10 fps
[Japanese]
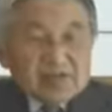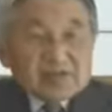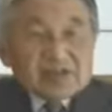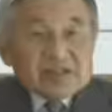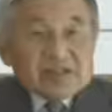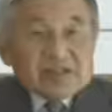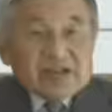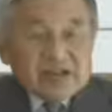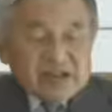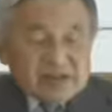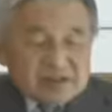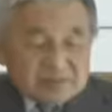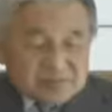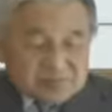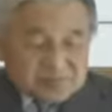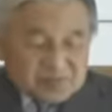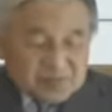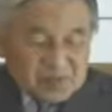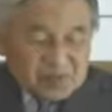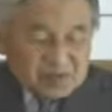日本人が
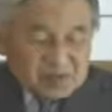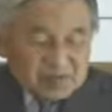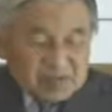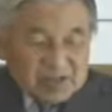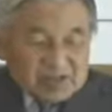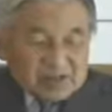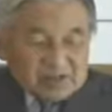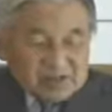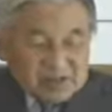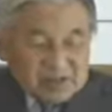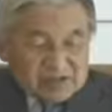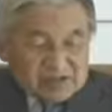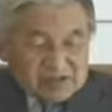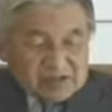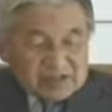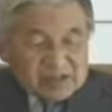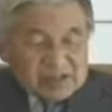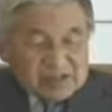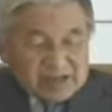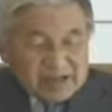取り乱すことなく
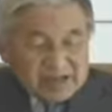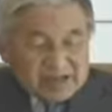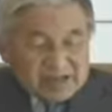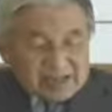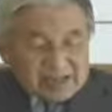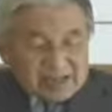助け合い